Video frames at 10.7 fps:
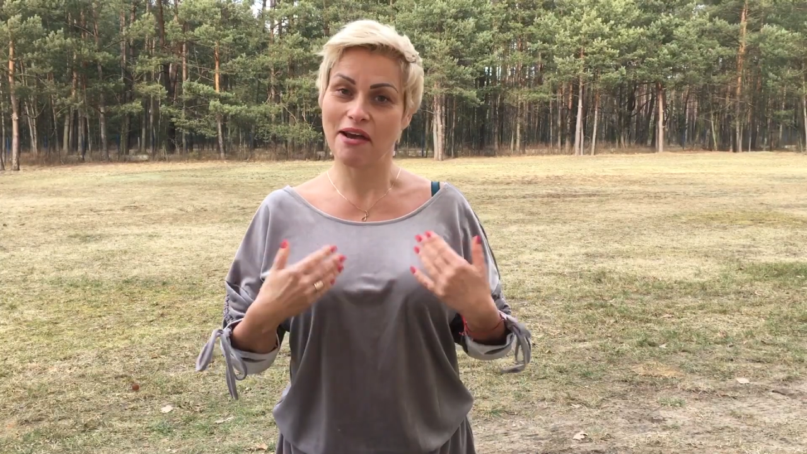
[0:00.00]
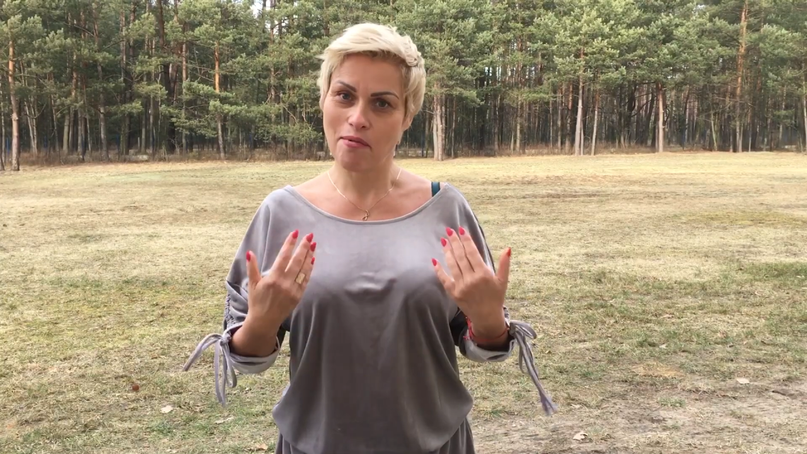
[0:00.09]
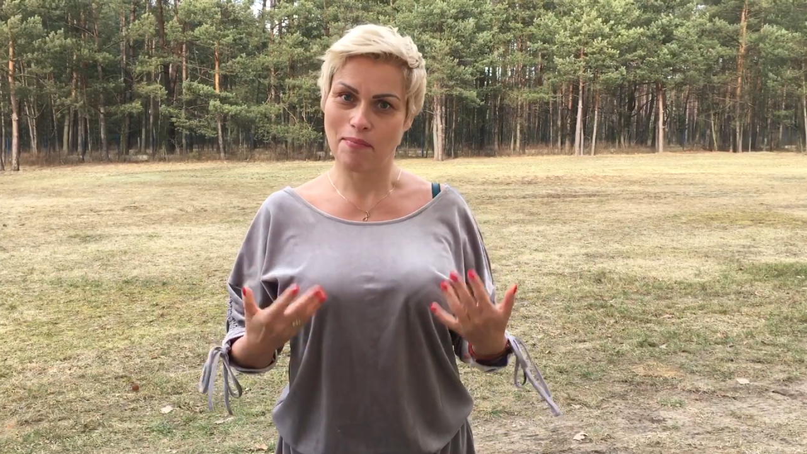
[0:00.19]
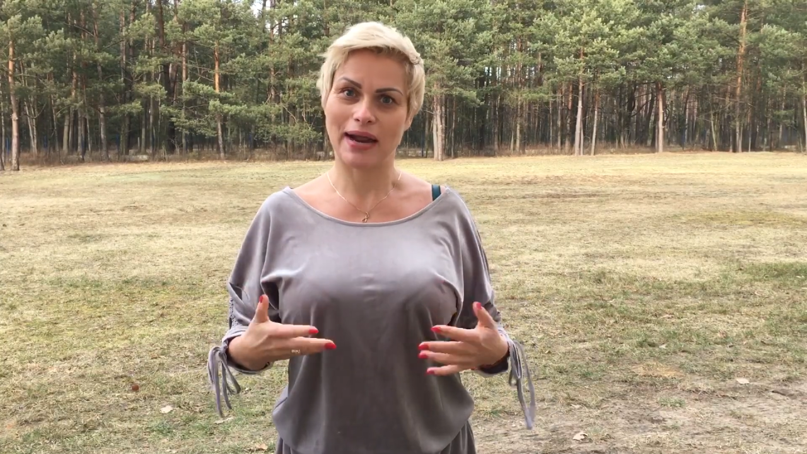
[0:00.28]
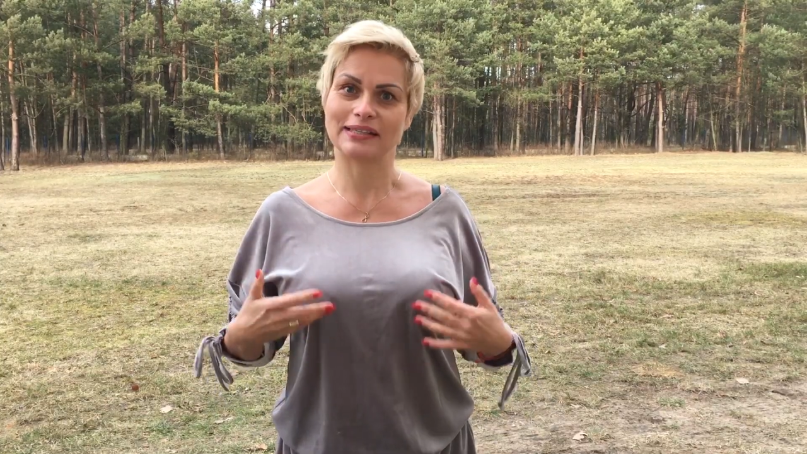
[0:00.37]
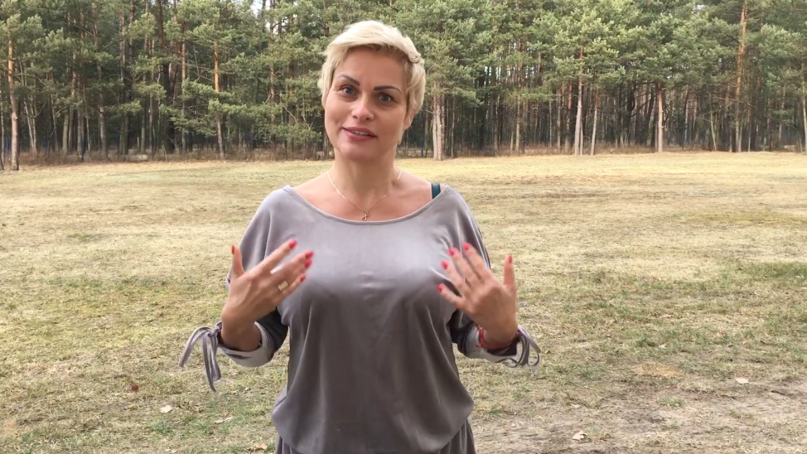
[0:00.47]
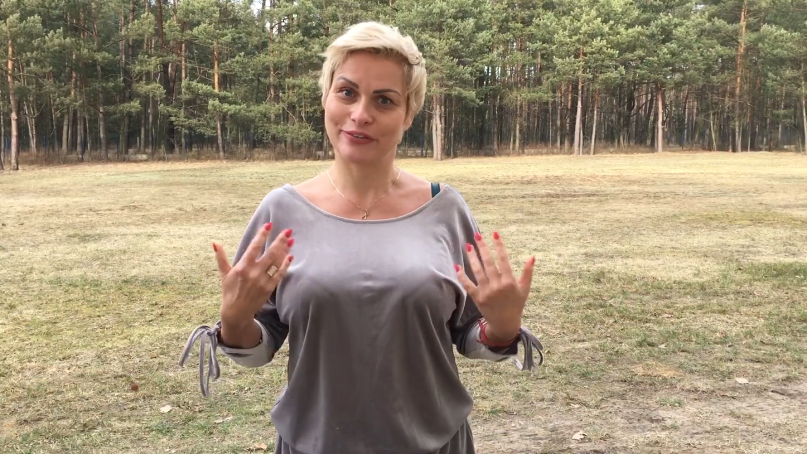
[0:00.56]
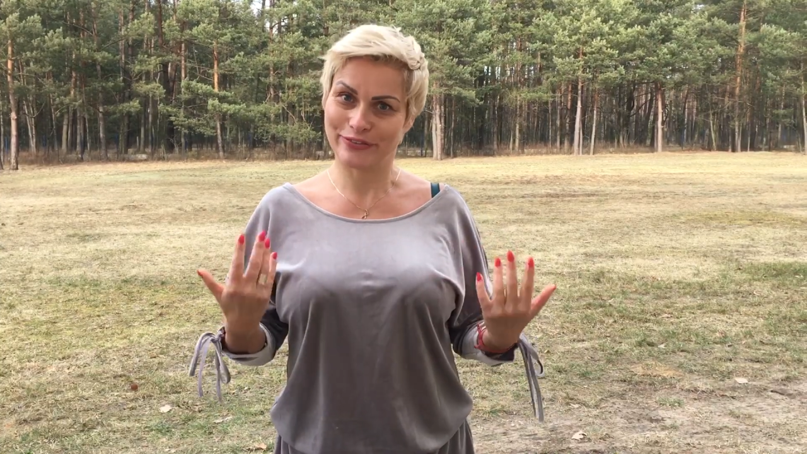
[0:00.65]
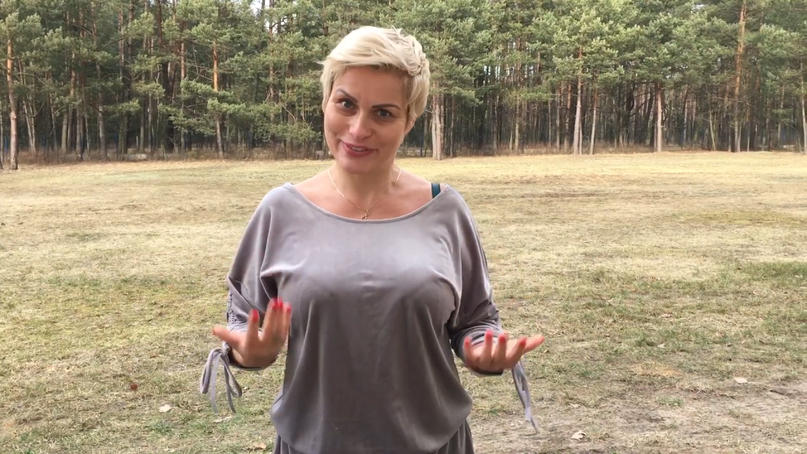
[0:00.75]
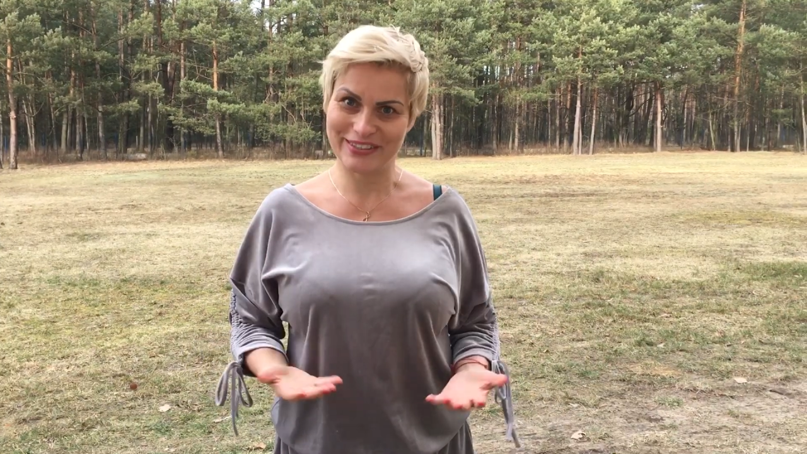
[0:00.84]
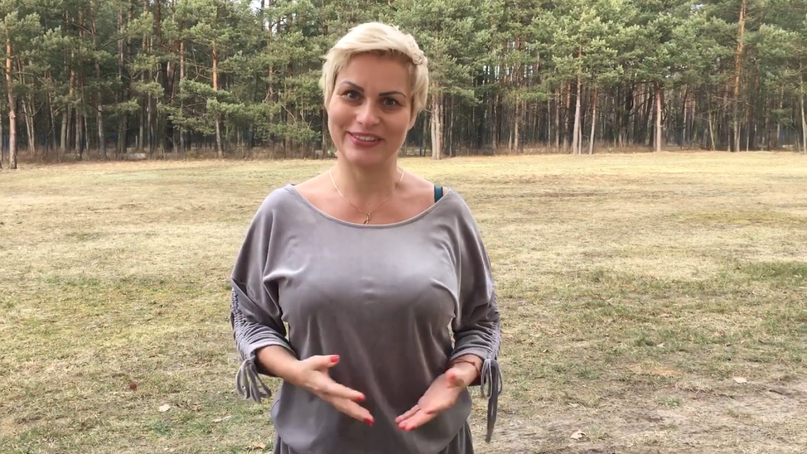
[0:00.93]
pracą
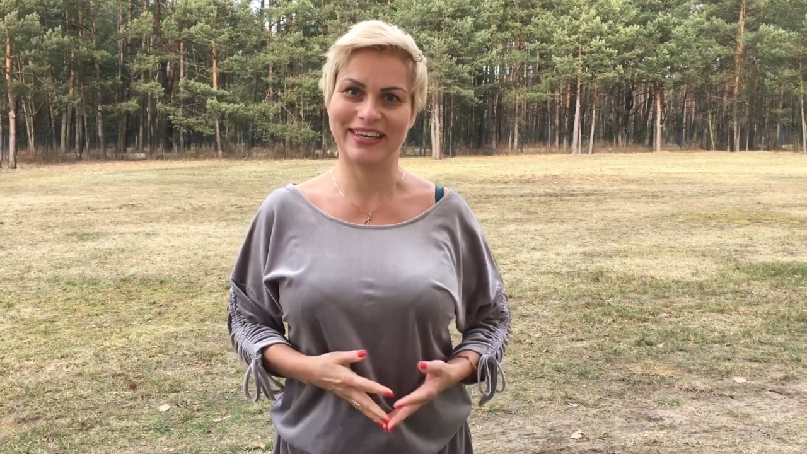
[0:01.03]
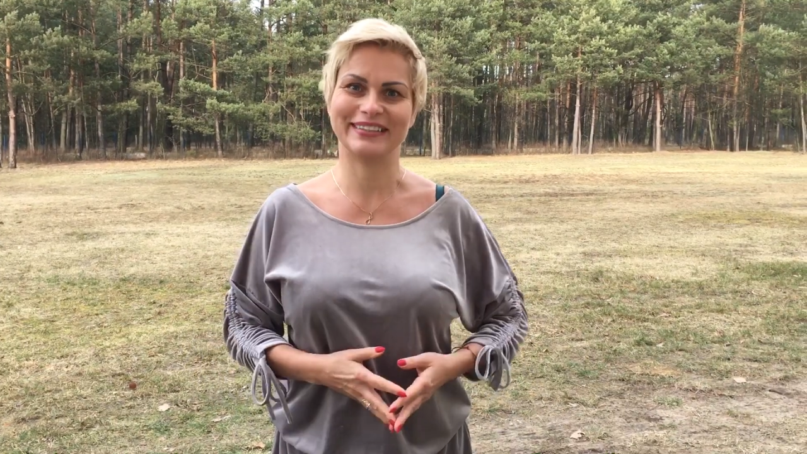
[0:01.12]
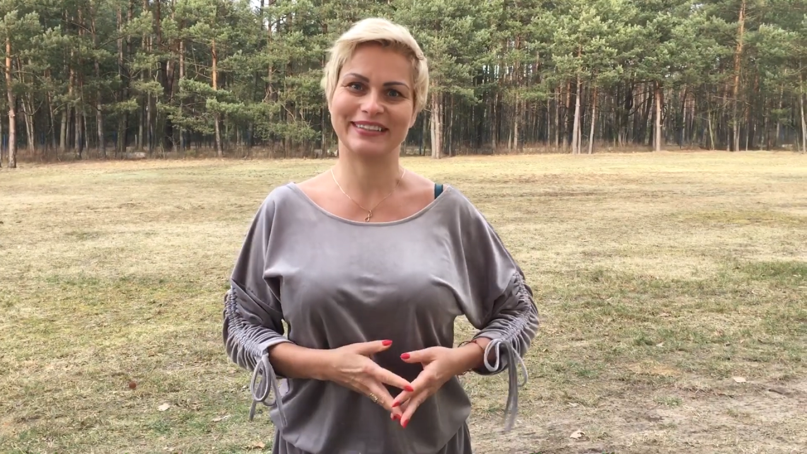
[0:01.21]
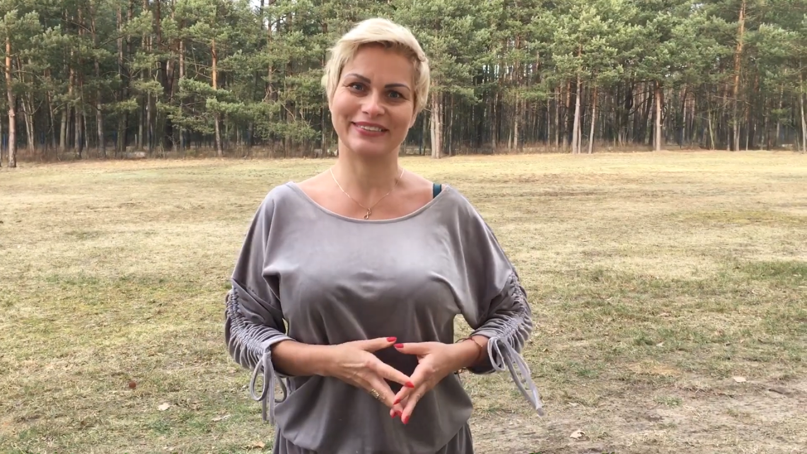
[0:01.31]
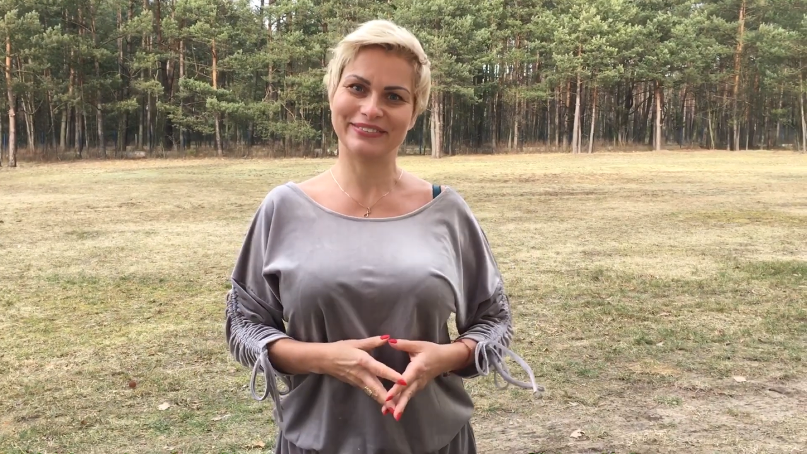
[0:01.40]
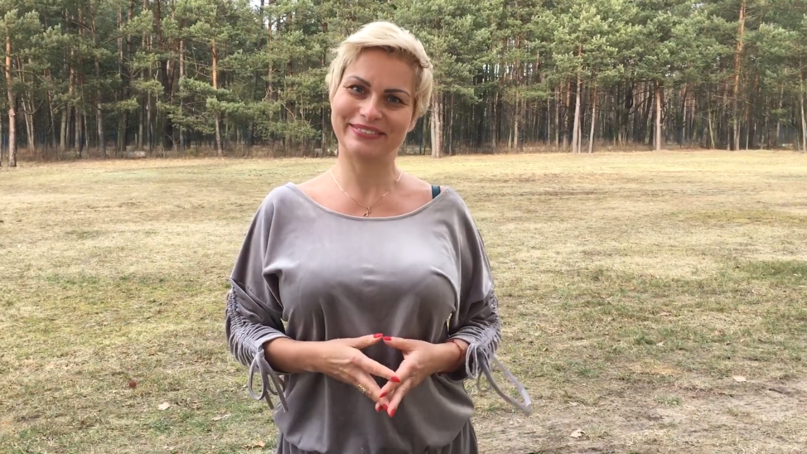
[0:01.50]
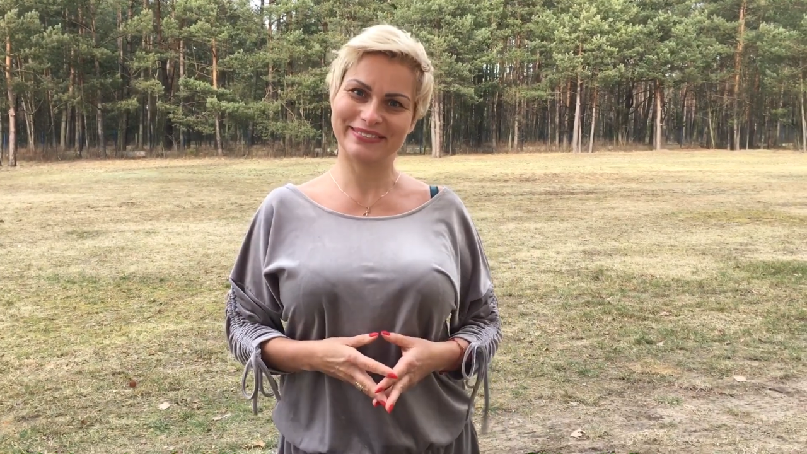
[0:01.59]
codzienną.